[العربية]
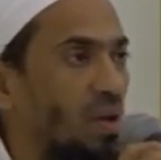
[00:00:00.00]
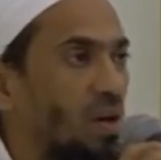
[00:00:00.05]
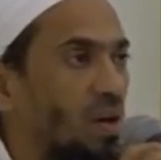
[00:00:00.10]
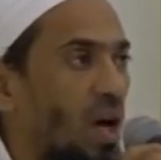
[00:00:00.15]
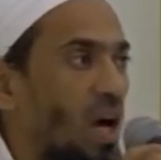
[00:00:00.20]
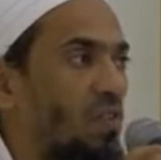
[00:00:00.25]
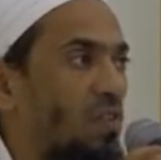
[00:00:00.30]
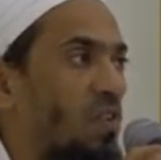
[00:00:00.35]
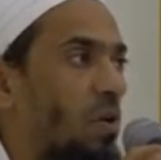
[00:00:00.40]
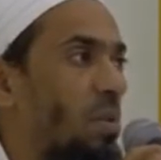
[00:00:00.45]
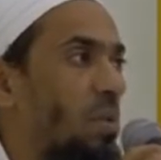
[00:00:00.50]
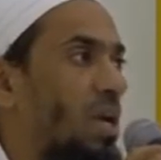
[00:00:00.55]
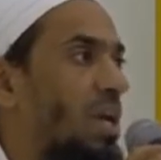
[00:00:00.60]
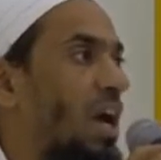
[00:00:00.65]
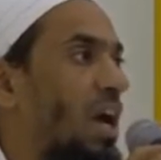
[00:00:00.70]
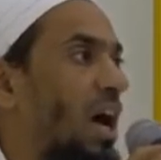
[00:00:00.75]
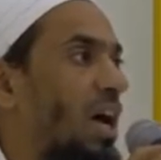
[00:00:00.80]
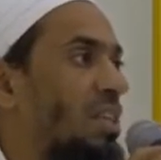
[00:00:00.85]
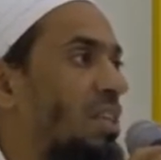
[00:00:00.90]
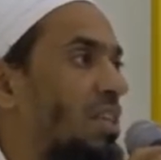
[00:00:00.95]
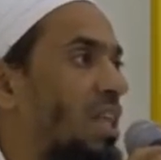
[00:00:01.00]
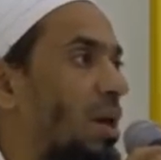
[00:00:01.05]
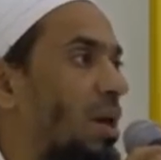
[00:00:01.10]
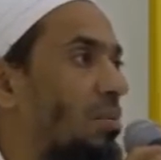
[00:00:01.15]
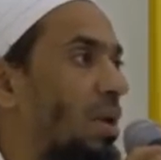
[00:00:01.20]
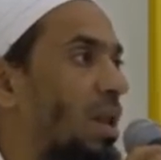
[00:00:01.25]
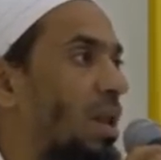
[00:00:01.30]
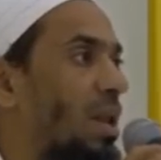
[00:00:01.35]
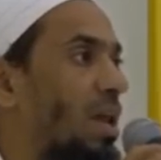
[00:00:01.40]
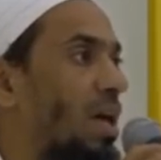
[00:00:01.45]
قال فبكى حتى
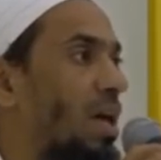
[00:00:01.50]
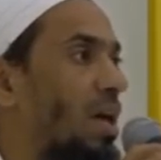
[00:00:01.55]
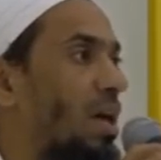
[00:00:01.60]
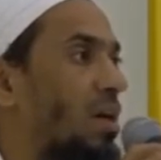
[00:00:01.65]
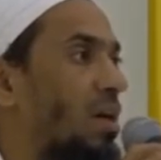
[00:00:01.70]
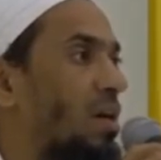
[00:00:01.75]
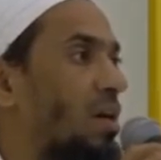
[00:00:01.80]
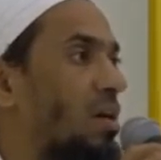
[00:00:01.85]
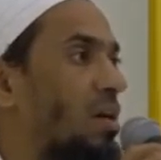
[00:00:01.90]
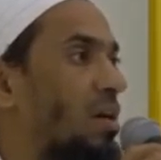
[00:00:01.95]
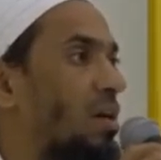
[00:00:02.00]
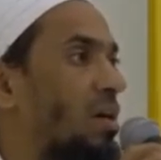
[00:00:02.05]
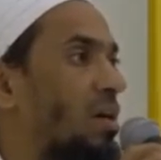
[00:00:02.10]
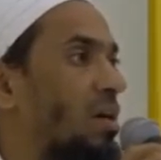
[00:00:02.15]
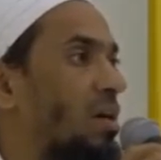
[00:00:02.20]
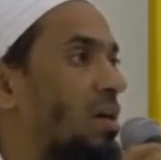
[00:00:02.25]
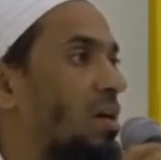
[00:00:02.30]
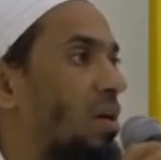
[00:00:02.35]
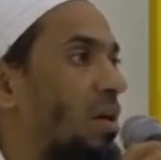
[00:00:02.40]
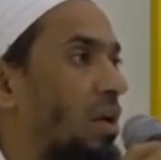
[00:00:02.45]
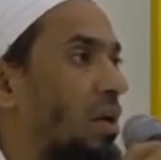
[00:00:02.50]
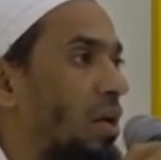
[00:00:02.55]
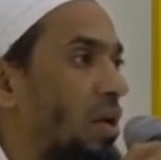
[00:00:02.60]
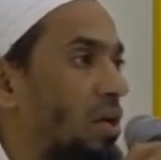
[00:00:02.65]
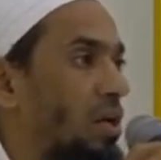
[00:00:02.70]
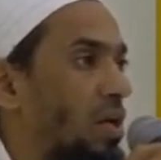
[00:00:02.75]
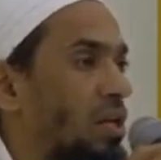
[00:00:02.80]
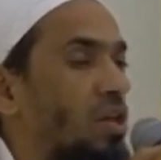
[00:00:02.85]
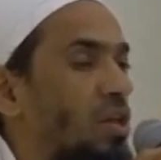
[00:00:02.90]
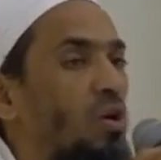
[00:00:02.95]
بل
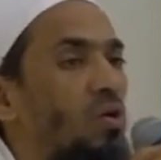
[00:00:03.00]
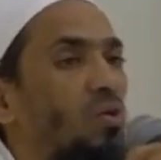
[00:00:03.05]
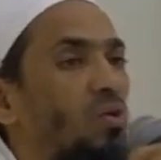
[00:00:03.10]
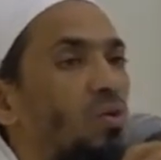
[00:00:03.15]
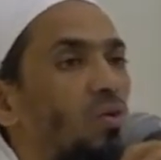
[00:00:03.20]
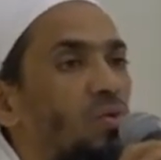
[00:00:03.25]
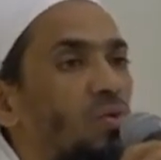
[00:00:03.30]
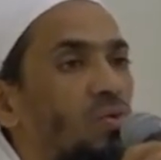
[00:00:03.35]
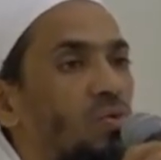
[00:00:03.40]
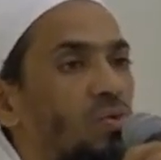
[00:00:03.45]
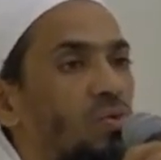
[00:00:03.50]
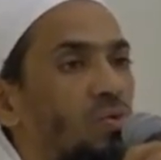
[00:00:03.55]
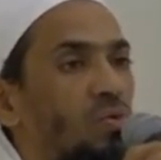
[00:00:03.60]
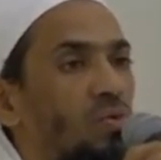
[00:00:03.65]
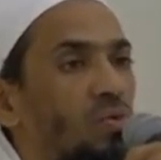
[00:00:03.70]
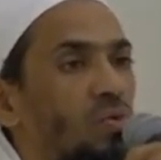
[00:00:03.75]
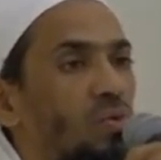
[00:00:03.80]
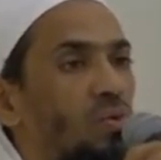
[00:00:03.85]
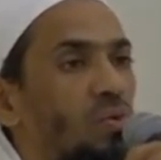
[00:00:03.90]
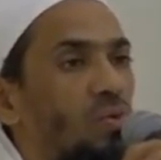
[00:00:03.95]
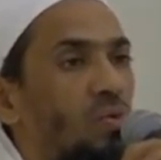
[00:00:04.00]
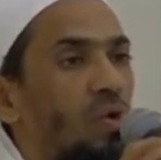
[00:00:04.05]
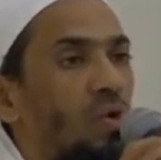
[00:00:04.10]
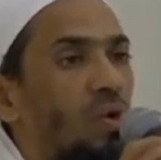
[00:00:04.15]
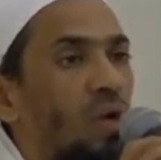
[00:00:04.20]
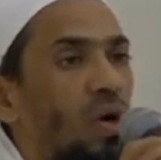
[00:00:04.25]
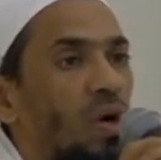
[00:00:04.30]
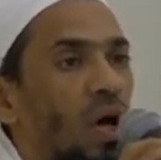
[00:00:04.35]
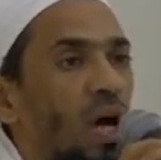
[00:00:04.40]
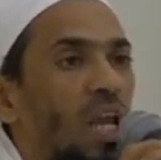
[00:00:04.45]
لحيته
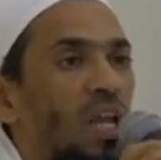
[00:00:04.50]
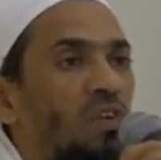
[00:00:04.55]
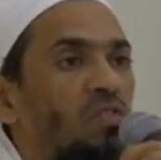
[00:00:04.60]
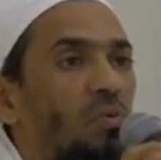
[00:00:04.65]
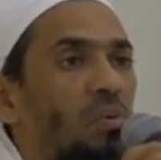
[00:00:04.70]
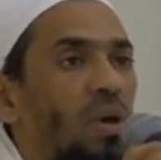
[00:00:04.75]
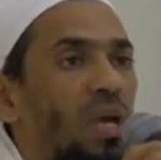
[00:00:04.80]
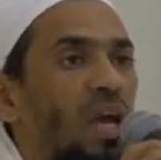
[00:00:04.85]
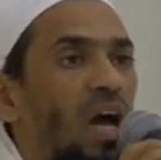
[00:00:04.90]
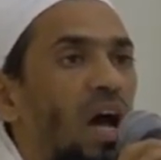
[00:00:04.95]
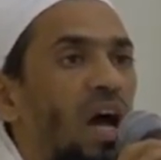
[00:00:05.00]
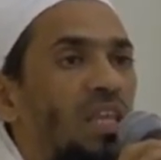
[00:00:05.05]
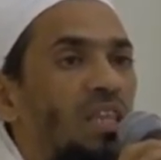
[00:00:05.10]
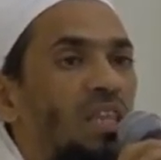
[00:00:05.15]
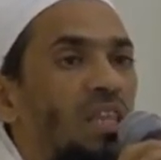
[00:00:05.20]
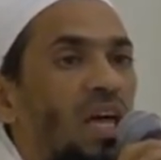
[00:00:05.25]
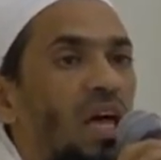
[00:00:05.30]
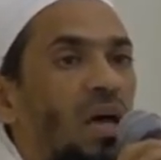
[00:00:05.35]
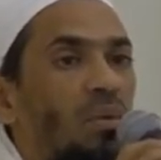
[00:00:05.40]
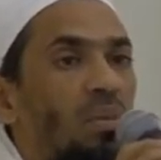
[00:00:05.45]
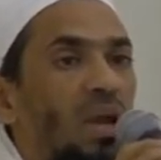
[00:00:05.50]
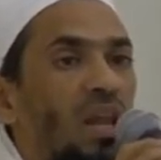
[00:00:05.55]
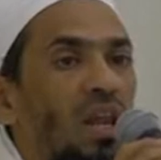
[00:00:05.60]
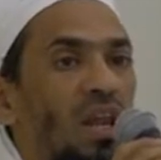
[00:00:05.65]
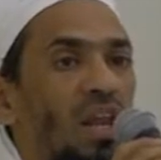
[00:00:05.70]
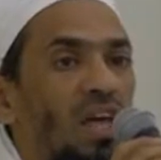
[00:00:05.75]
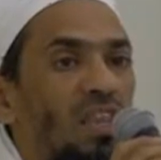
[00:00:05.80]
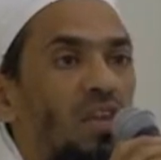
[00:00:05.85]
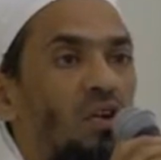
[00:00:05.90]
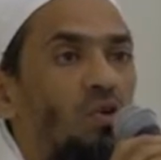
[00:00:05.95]
قال فبكى حتى
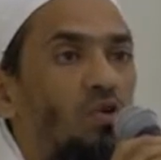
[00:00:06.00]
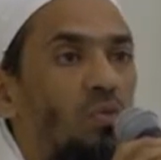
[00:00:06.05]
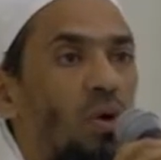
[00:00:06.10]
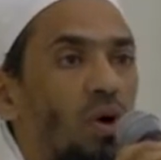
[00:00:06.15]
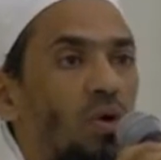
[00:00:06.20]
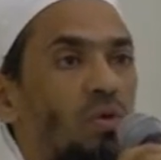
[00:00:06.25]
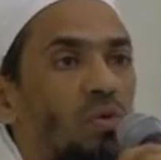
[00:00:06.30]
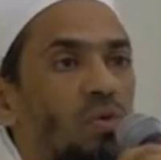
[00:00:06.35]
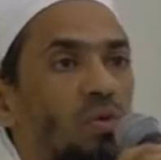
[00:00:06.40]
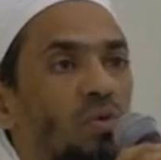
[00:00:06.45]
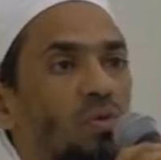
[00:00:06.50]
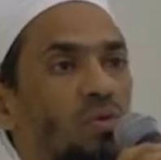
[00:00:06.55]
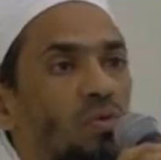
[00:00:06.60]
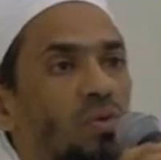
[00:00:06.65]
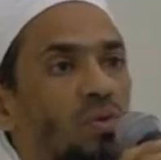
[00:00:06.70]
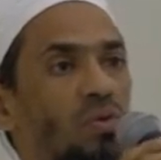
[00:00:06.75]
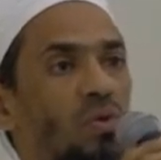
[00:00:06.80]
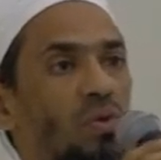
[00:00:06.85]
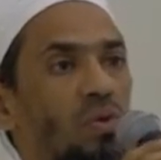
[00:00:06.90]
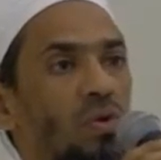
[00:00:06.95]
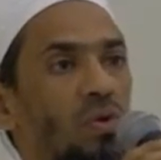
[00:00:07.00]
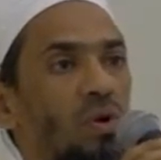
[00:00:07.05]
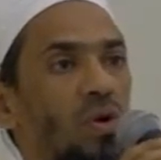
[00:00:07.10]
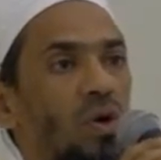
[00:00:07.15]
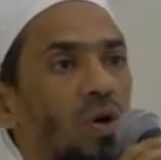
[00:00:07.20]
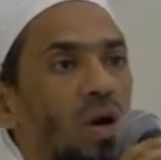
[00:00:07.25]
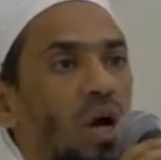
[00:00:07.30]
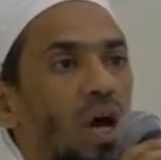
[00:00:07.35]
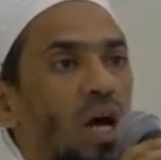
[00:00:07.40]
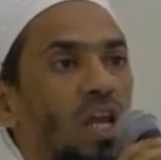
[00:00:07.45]
بل ثوبه
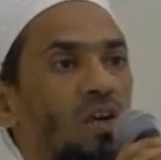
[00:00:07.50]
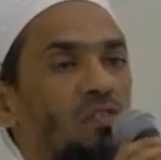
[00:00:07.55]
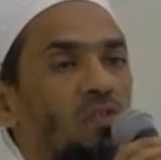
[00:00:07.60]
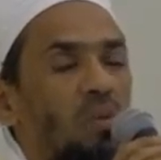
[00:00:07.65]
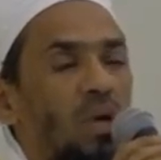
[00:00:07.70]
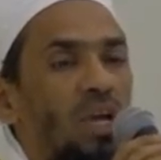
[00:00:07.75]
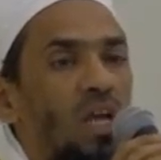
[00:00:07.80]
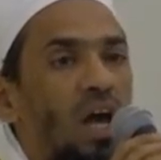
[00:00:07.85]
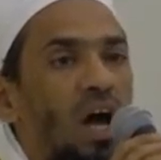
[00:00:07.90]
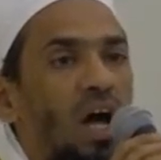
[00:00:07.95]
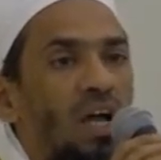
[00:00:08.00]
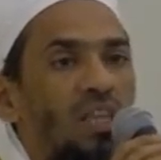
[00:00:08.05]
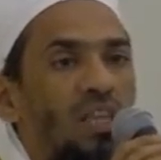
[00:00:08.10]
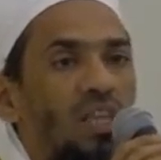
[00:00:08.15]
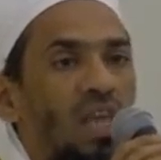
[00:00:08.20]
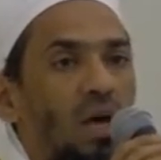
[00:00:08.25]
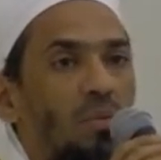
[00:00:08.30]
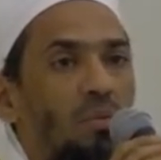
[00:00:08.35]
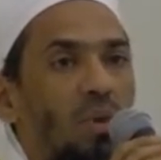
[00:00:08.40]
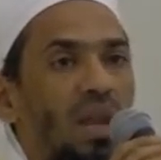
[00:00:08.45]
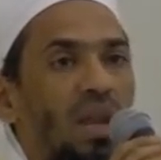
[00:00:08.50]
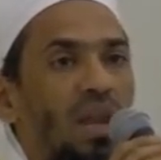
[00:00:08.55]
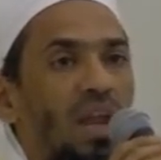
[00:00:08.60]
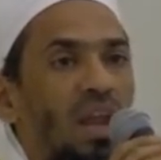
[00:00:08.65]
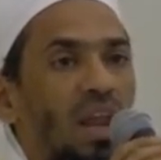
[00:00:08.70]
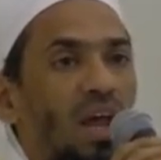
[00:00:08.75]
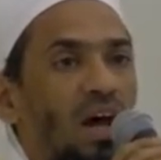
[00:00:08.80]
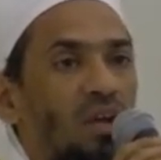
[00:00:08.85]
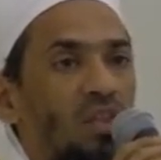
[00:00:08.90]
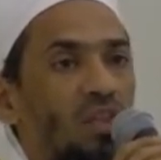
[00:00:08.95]
قال فبكى حتى بل
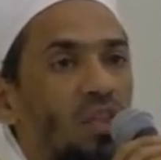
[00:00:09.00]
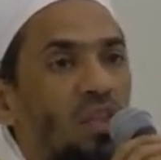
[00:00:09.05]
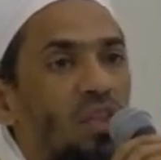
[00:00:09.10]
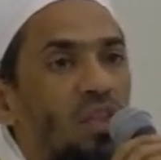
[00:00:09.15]
الارض